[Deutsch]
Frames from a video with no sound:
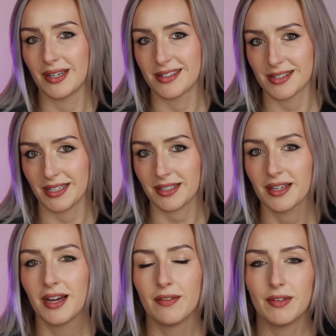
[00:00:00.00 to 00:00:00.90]
als ich.
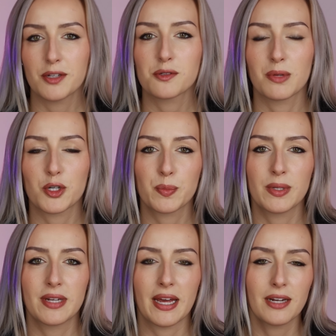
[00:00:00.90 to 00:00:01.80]
Wenn ihr zum
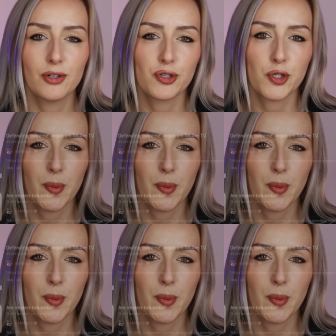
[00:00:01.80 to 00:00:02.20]
Beispiel der englischen